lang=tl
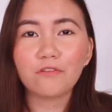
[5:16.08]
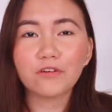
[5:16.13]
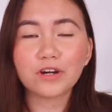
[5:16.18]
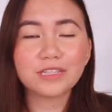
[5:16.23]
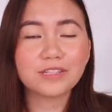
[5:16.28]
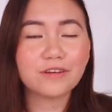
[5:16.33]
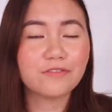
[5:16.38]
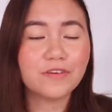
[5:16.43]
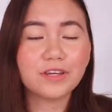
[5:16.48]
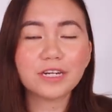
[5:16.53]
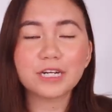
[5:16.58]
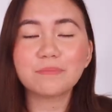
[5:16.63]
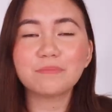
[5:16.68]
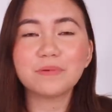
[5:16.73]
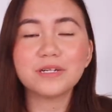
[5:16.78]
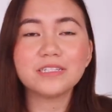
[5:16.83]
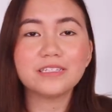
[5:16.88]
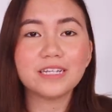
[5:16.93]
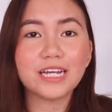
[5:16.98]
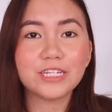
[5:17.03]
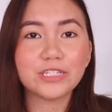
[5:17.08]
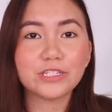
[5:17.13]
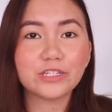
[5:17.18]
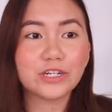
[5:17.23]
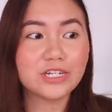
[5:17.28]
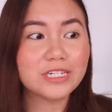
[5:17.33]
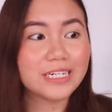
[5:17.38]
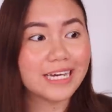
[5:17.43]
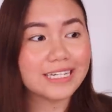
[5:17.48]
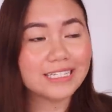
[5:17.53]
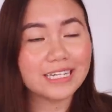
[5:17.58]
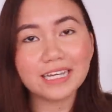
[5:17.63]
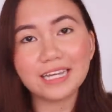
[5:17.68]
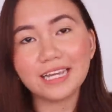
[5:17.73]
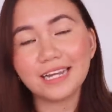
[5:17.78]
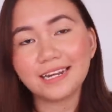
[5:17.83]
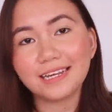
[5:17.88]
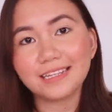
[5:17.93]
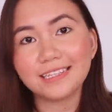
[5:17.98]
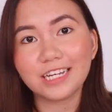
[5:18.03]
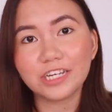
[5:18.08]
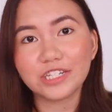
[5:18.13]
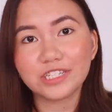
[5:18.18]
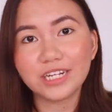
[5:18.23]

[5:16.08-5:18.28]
for the fingerprint sensor, nasa gilid na